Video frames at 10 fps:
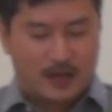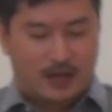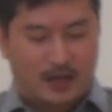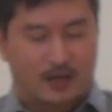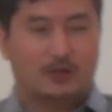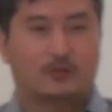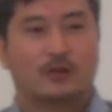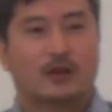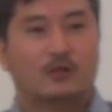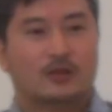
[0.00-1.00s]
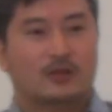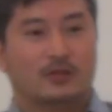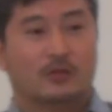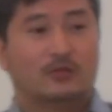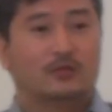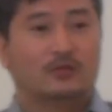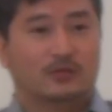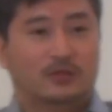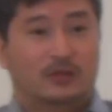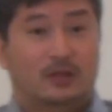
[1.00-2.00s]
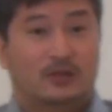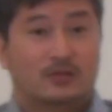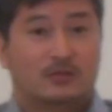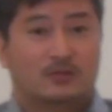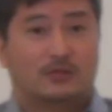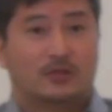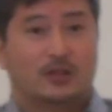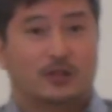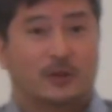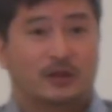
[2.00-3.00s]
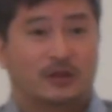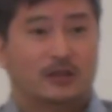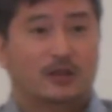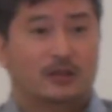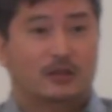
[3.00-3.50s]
えー、じゃあこれが終わったらどうするのなんか仕事次決まって